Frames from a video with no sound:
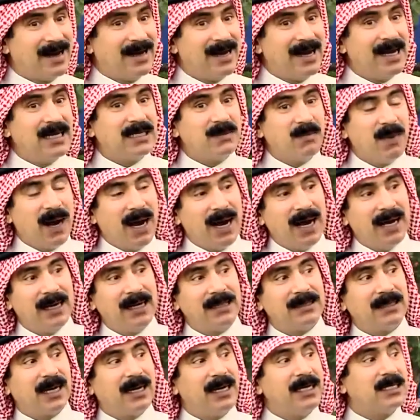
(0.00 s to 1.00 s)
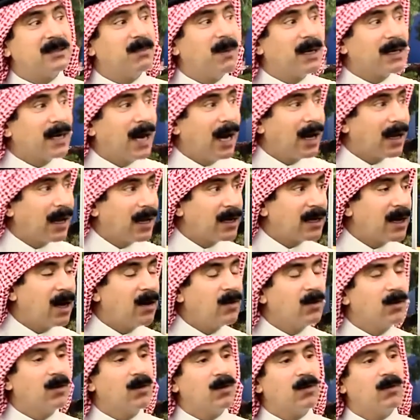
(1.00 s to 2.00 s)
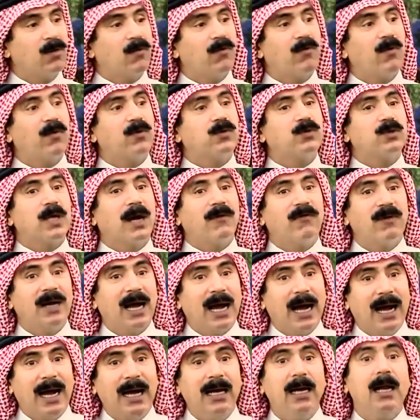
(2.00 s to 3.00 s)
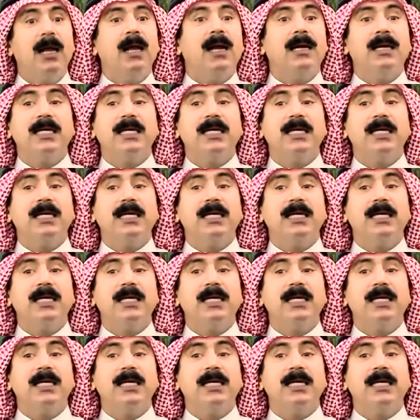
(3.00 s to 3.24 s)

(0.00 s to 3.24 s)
ليش ما عالجها؟ ليش ما راح قرأ وشاف لها حل؟